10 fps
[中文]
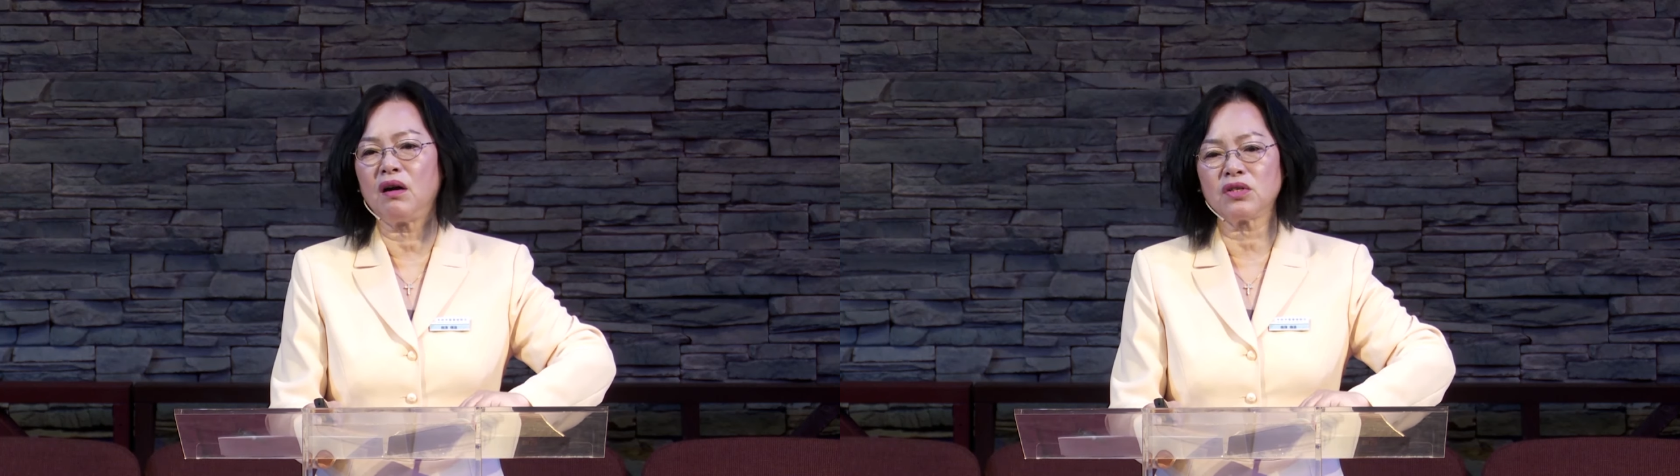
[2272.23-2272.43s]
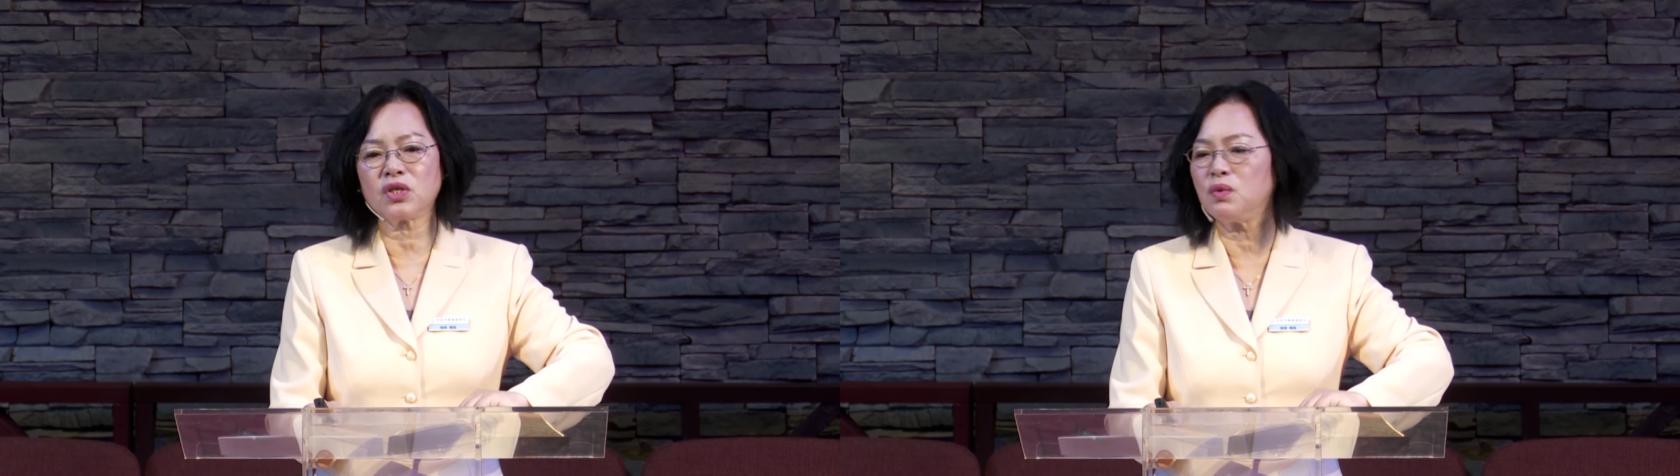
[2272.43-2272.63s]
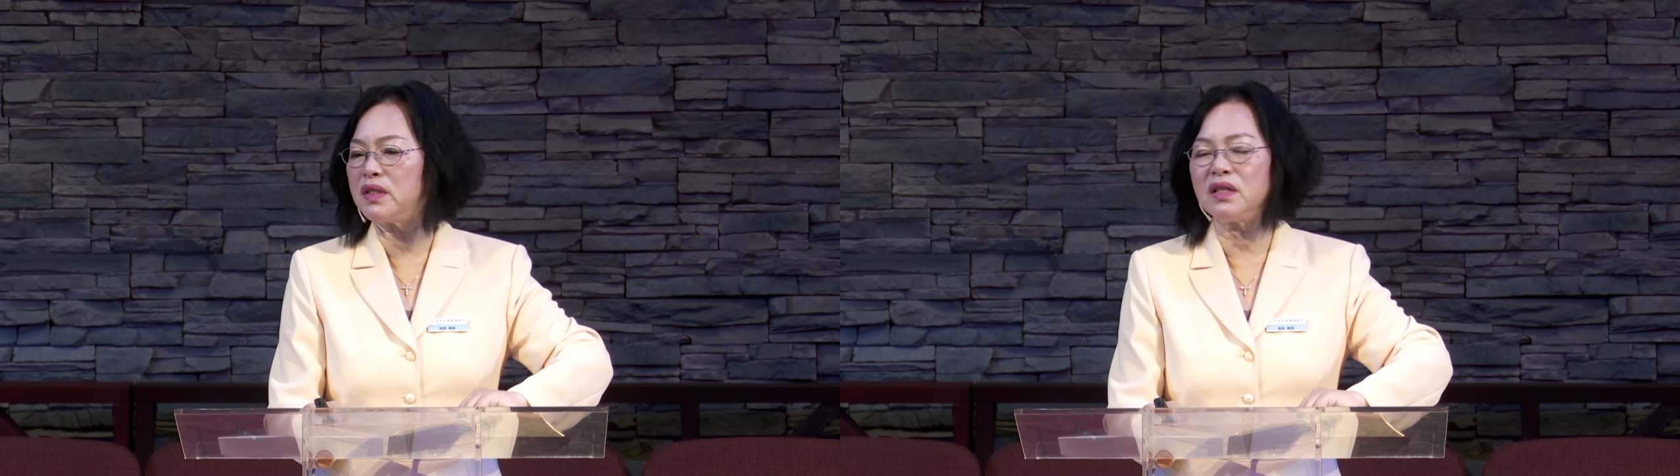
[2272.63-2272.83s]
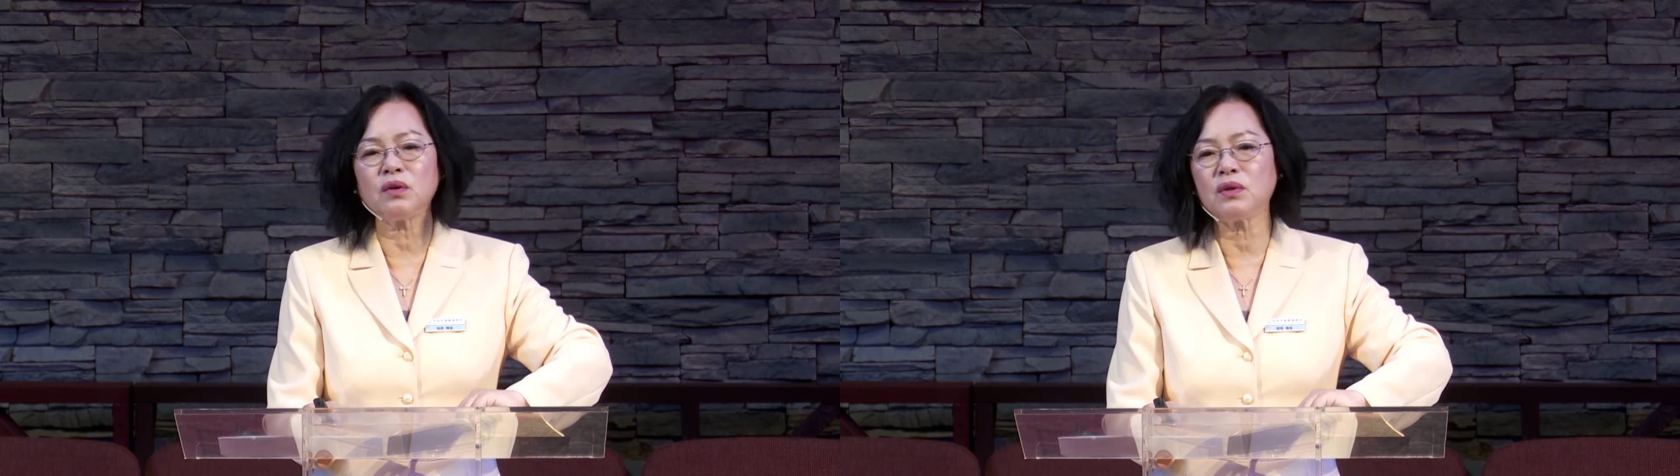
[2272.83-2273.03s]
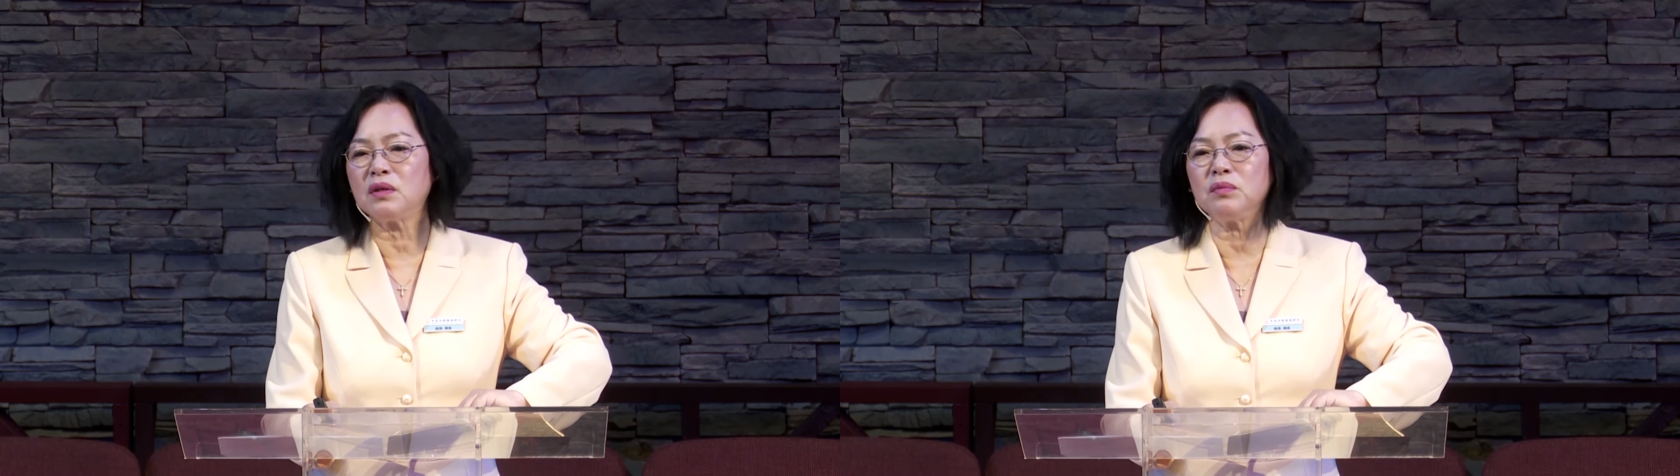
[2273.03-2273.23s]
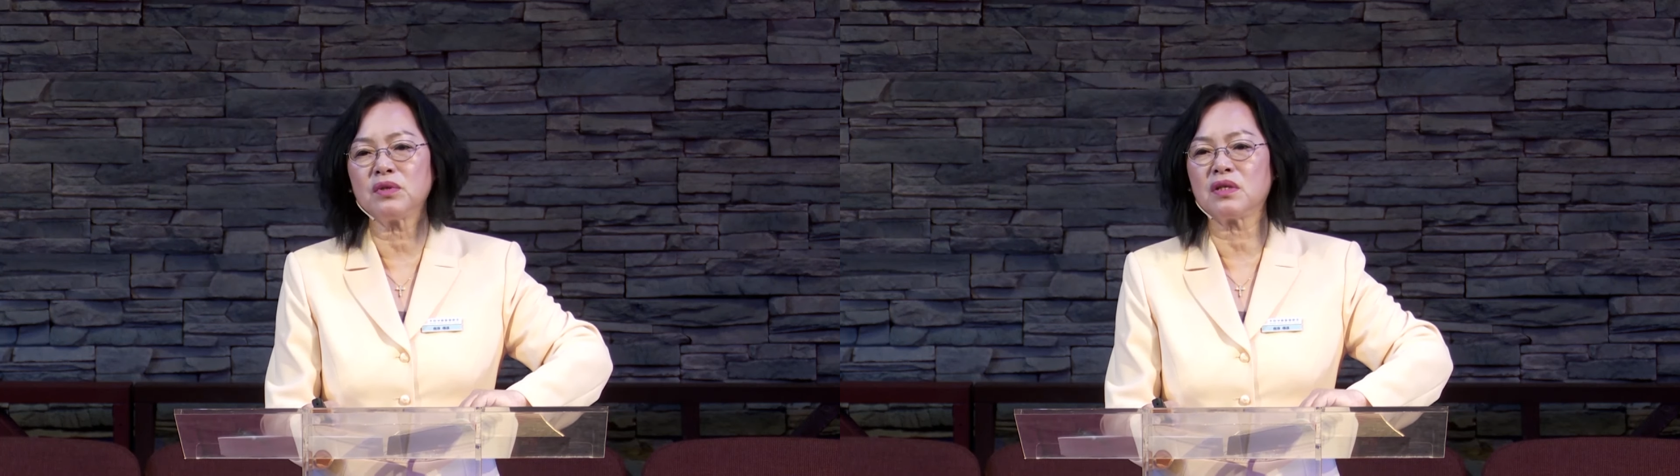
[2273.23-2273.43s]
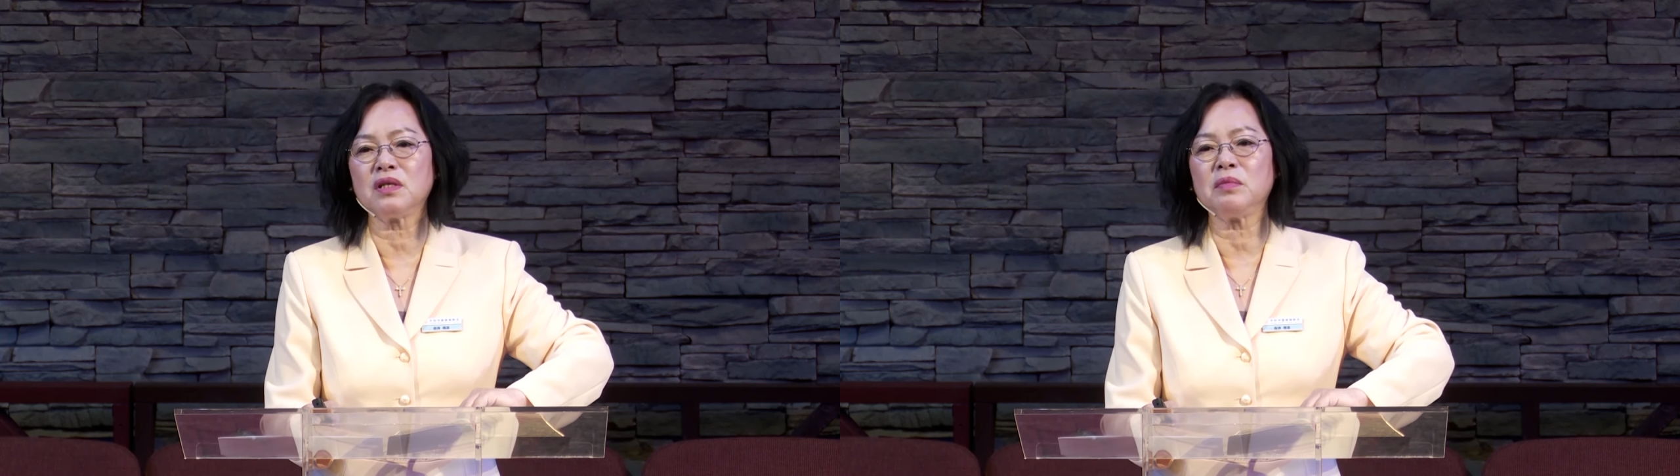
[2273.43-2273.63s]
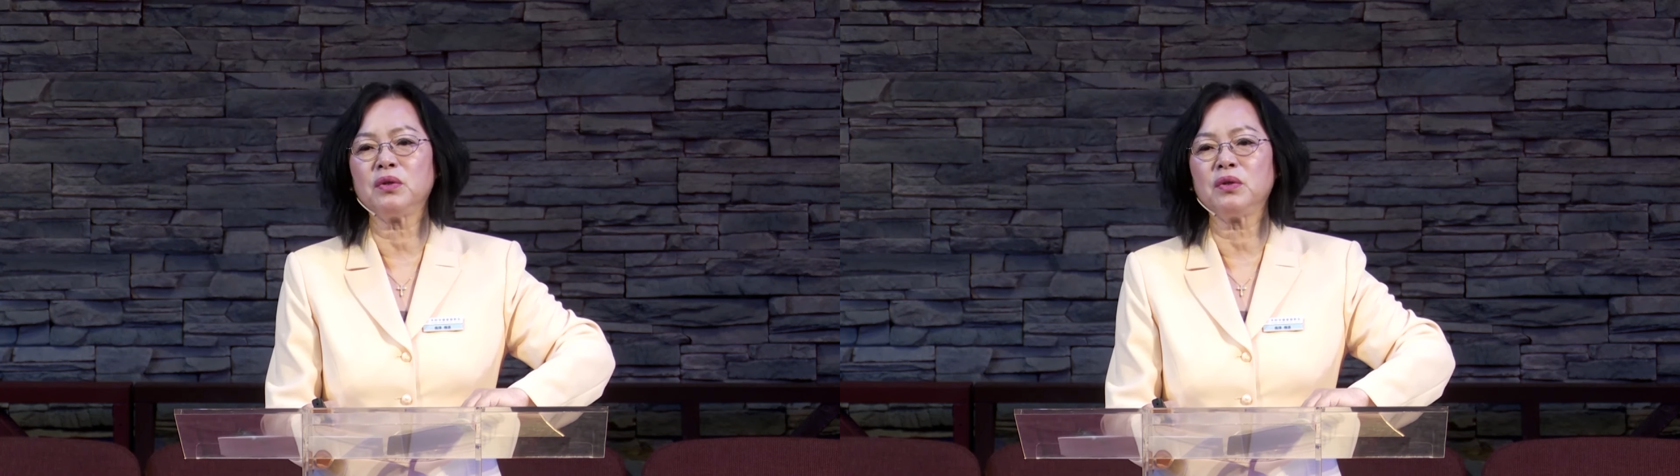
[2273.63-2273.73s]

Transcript: 是我见过的牧师里面，